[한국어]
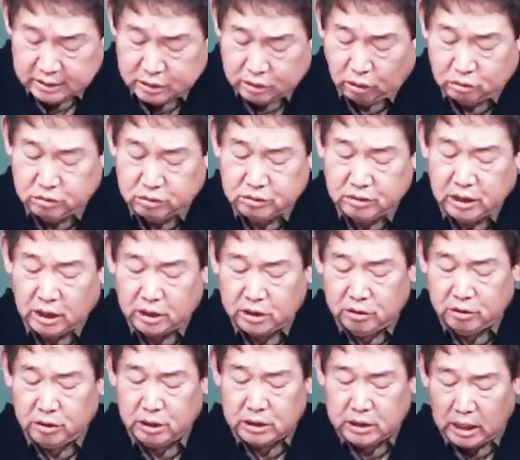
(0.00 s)

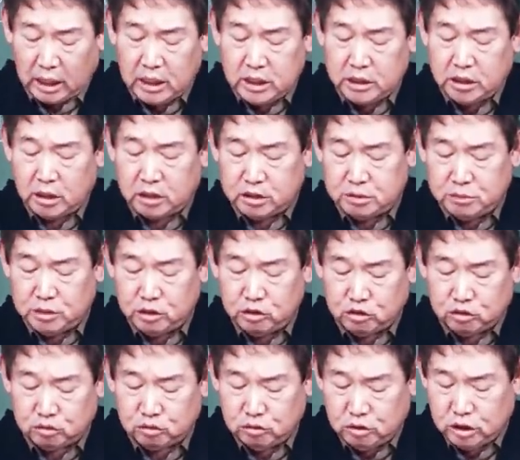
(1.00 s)
저승사교잘 사귀면
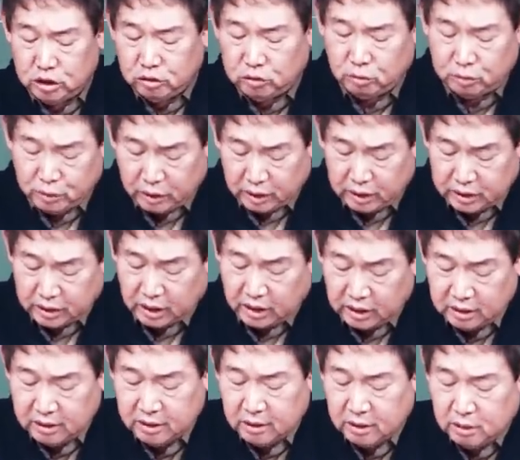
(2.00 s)
죽을 일도
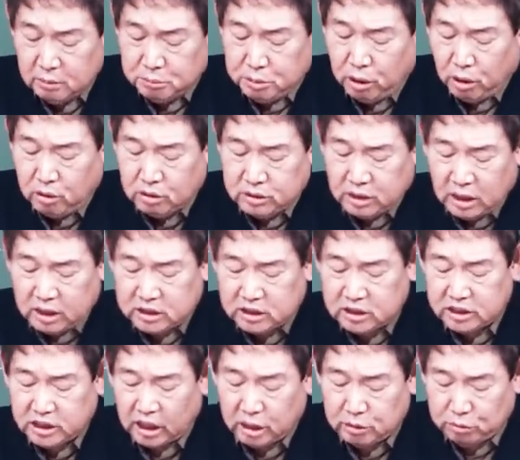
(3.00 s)
면한다.
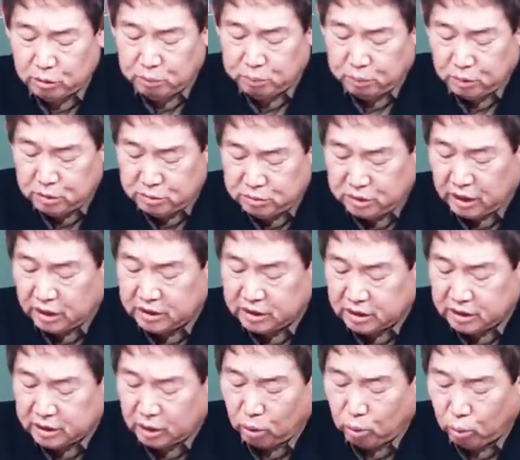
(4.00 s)
평상시 잘못 보이면 안
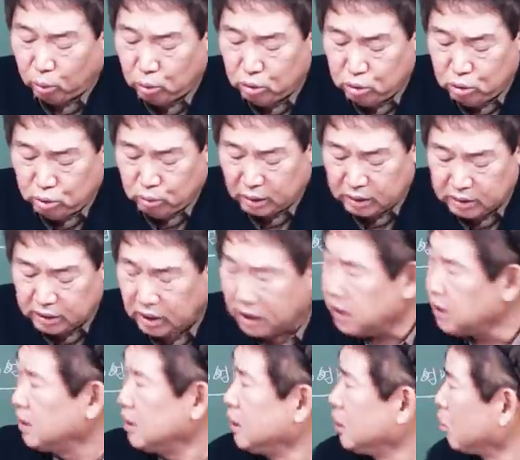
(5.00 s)
된다. 골로 간다.
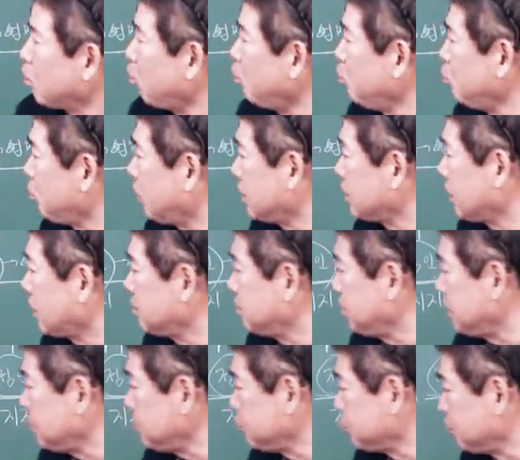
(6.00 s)
골로 간다는
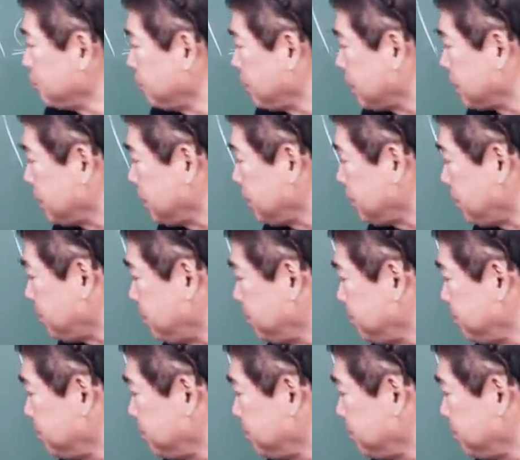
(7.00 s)
말이 무슨 말이에요?